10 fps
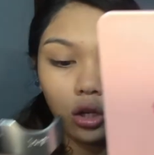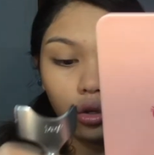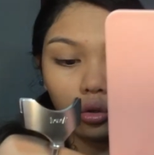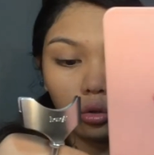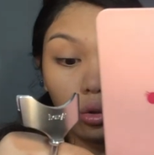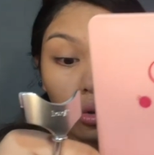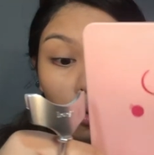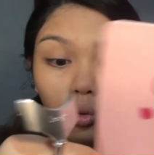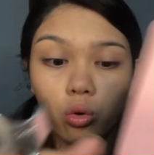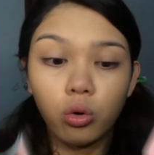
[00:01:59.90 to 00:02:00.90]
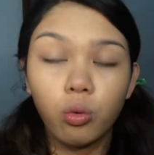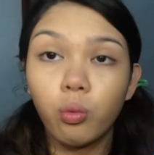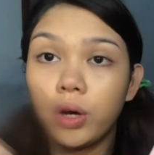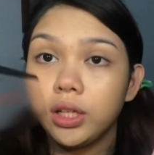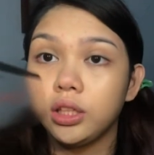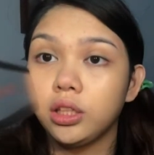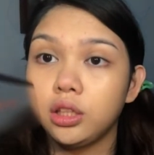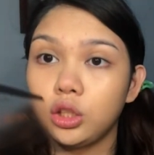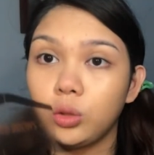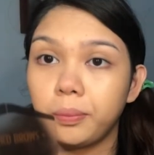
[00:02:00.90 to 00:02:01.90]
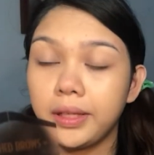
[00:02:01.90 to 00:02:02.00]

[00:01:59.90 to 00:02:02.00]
yung look one yung